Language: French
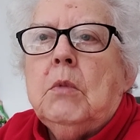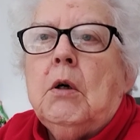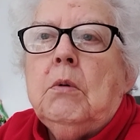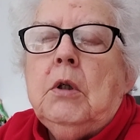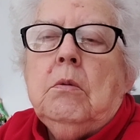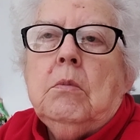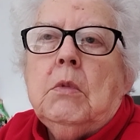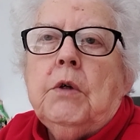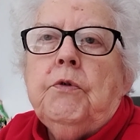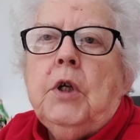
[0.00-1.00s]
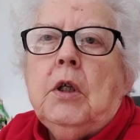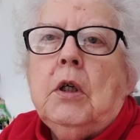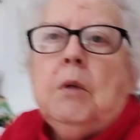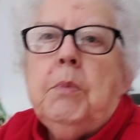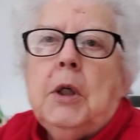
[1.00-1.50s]
Ah oui, ma fenêtre,
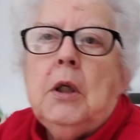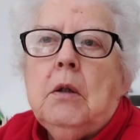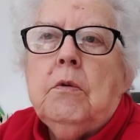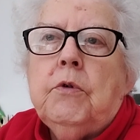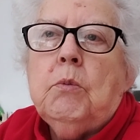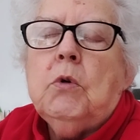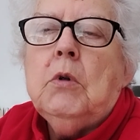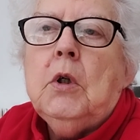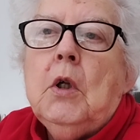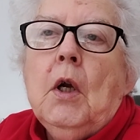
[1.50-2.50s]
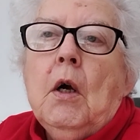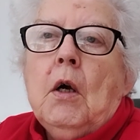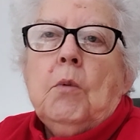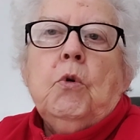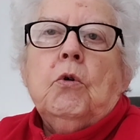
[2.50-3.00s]
elle n'est pas là. bon,
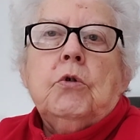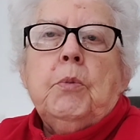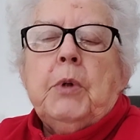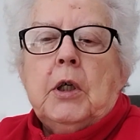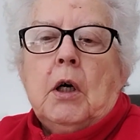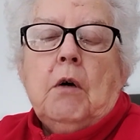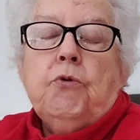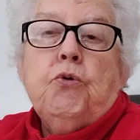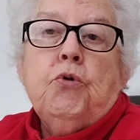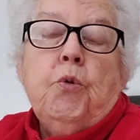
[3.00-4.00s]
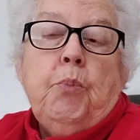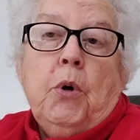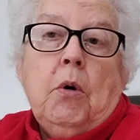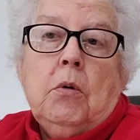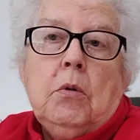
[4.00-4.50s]
bon c'est pas grave, je sais
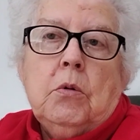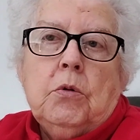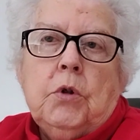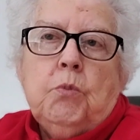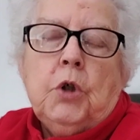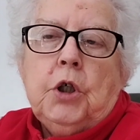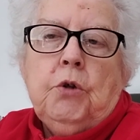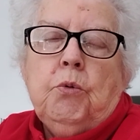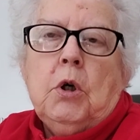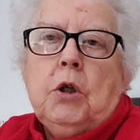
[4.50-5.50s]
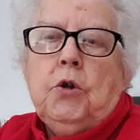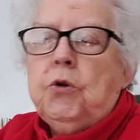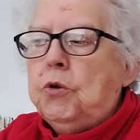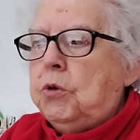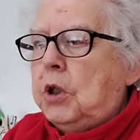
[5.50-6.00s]
pas. Euh, c'est moi qui dois
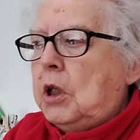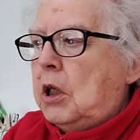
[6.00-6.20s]
yoyoter,